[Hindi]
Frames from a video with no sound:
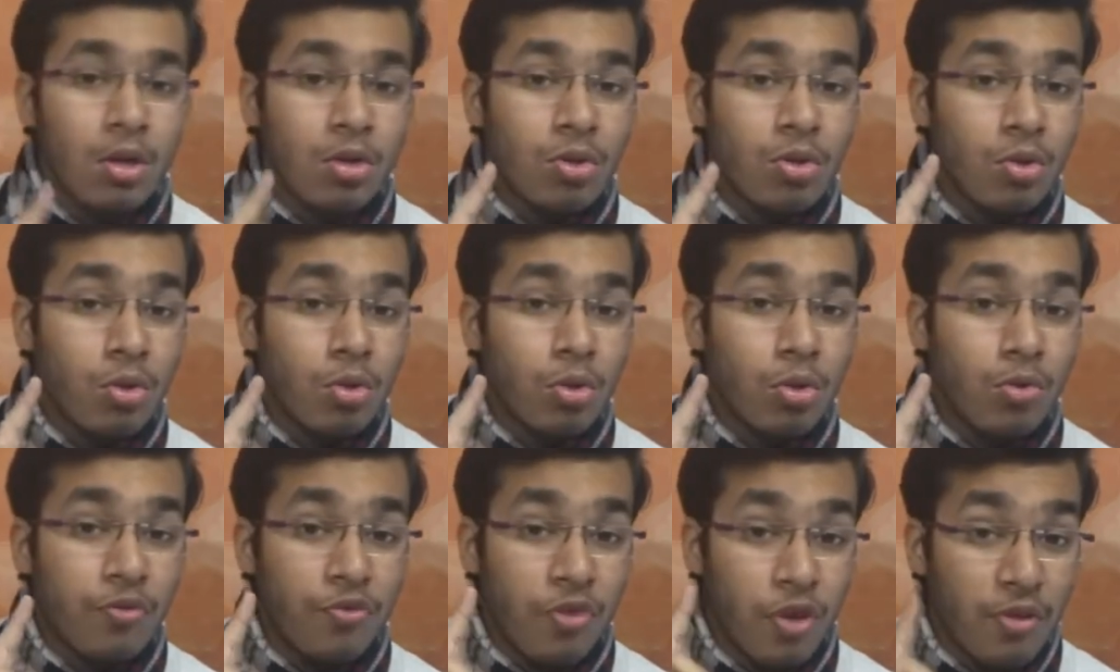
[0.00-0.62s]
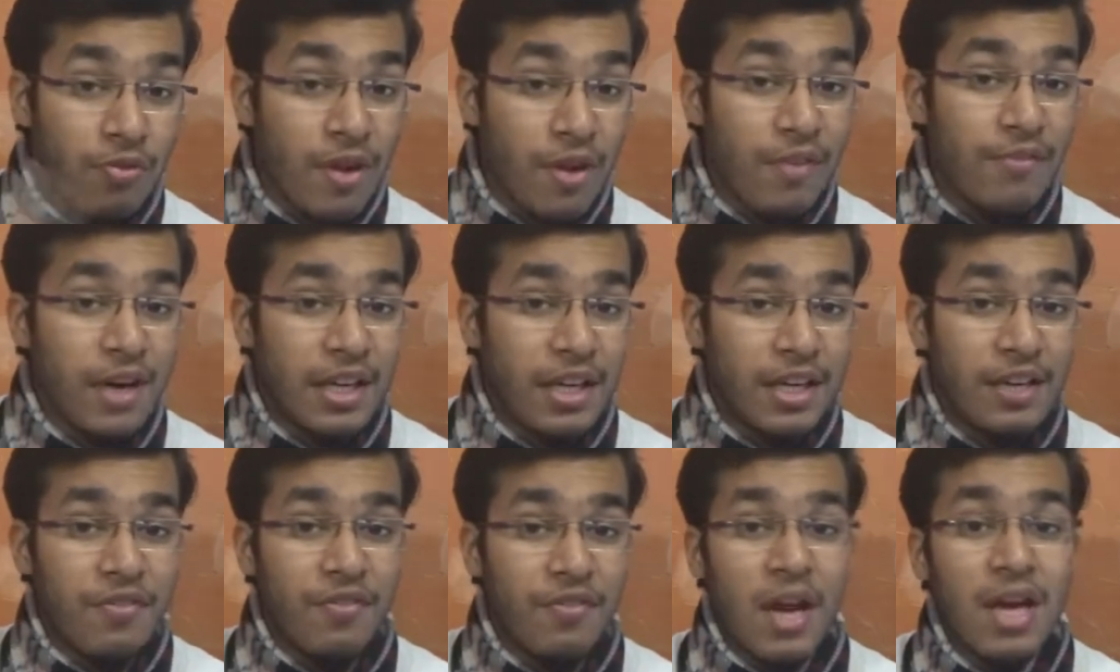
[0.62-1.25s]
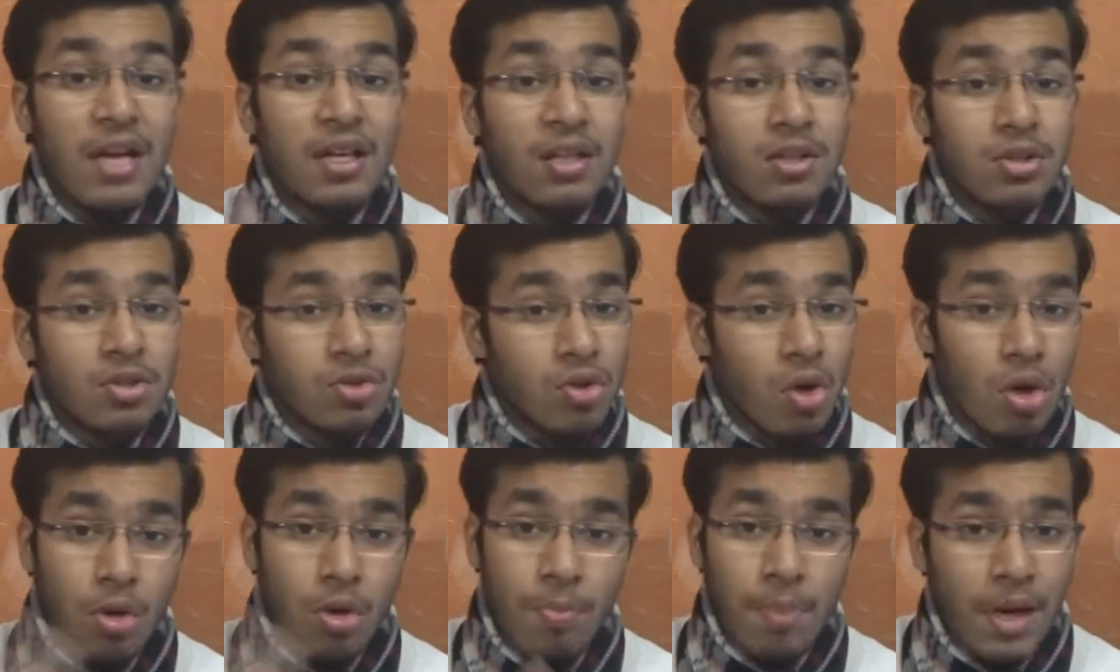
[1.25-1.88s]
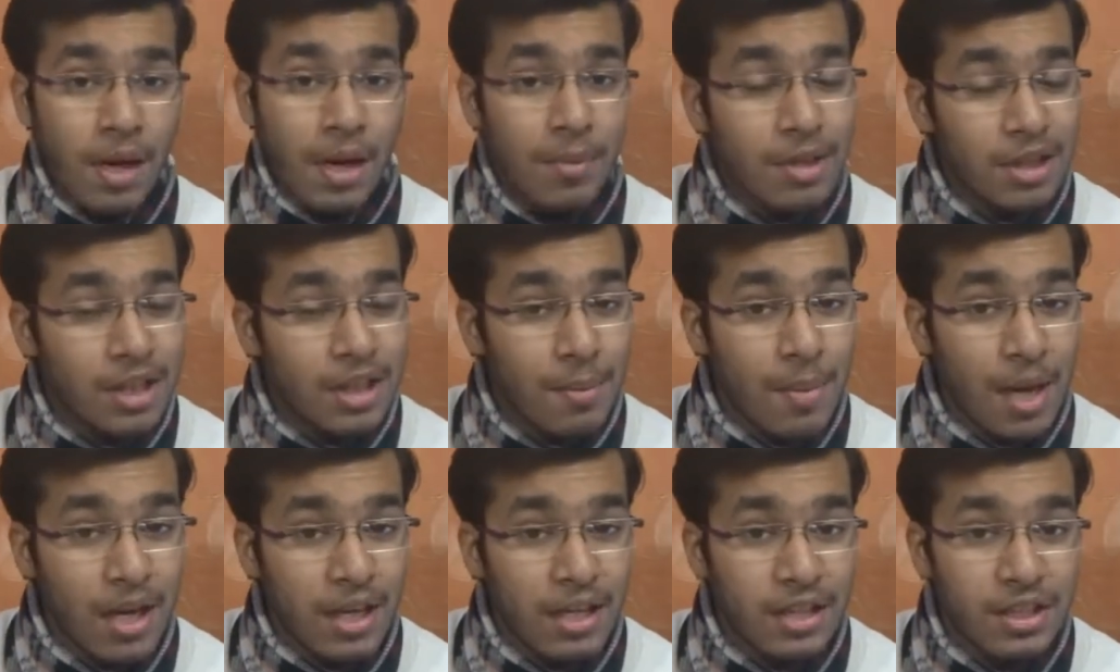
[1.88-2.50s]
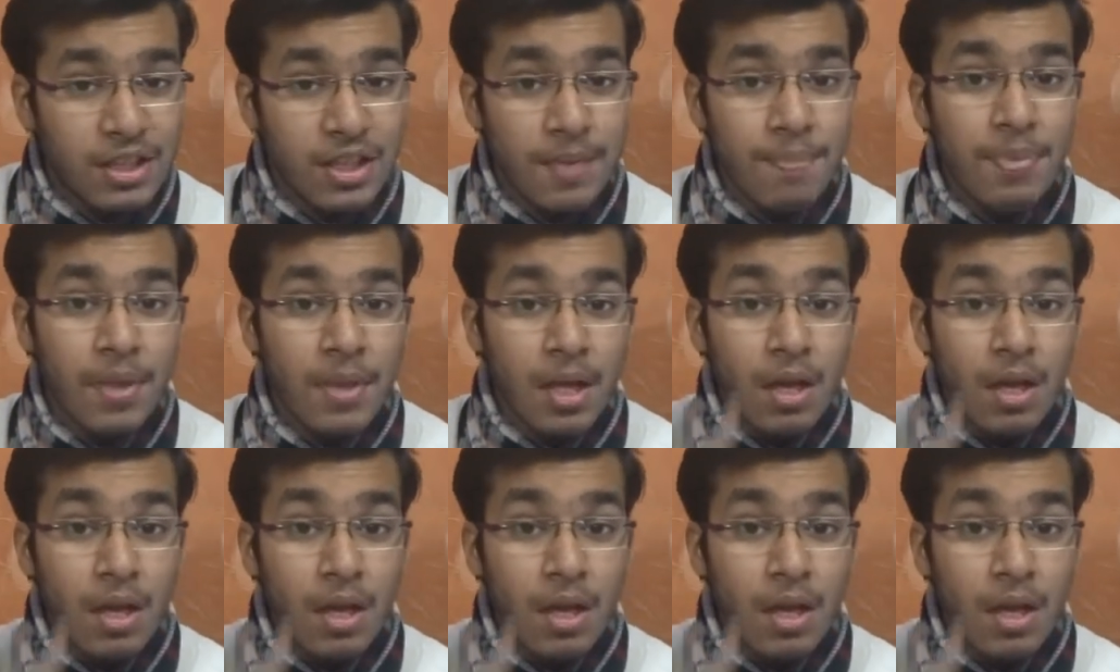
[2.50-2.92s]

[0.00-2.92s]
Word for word: तो फुल वेव रेक्टिफायर सौ रुपए का मिलता है मार्केट से